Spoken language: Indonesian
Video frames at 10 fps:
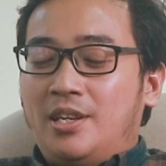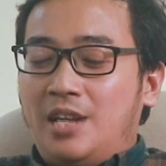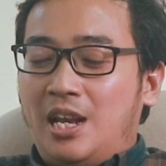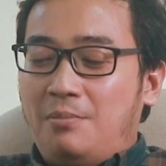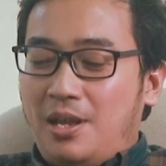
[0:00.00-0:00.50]

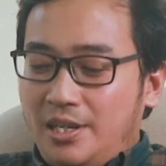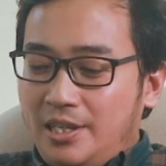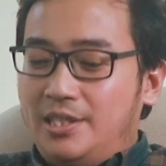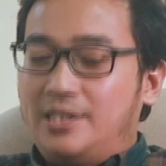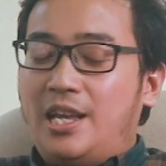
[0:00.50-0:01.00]
Dalam hal
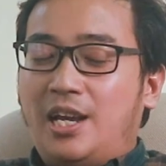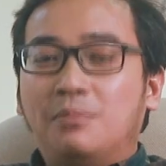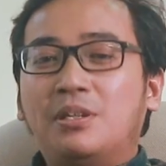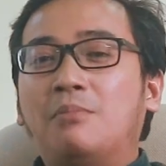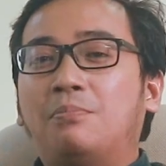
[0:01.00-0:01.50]
ini, saya
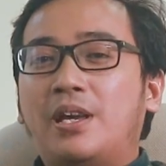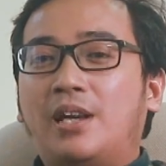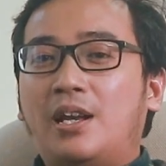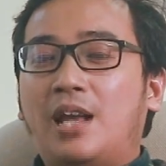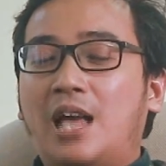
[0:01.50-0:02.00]
akan
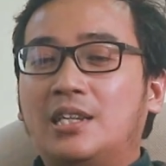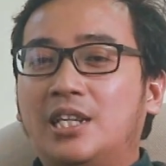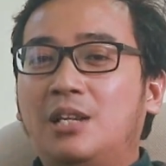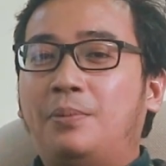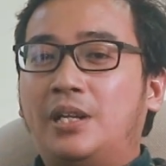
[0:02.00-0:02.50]
menyampaikan
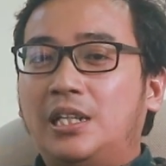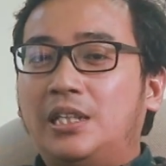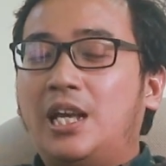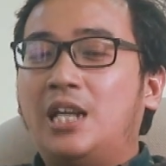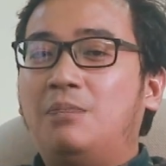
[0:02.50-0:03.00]
hasil
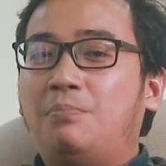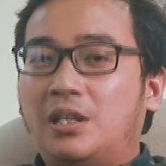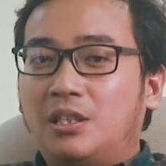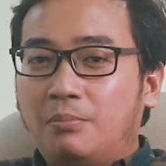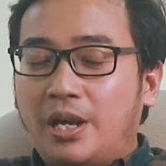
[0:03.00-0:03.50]
penelitian
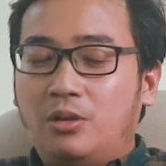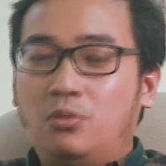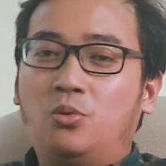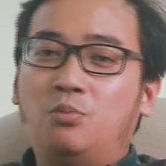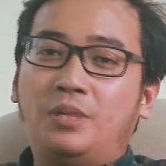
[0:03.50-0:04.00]
Departemen
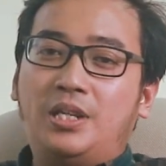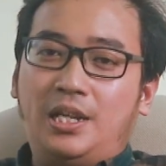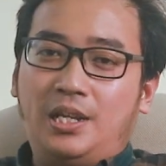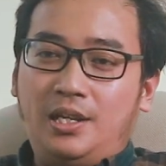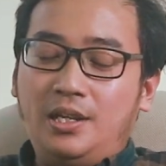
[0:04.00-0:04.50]
Hukum
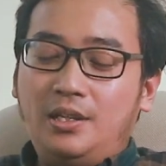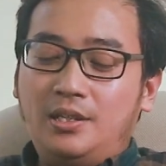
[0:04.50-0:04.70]
Pidana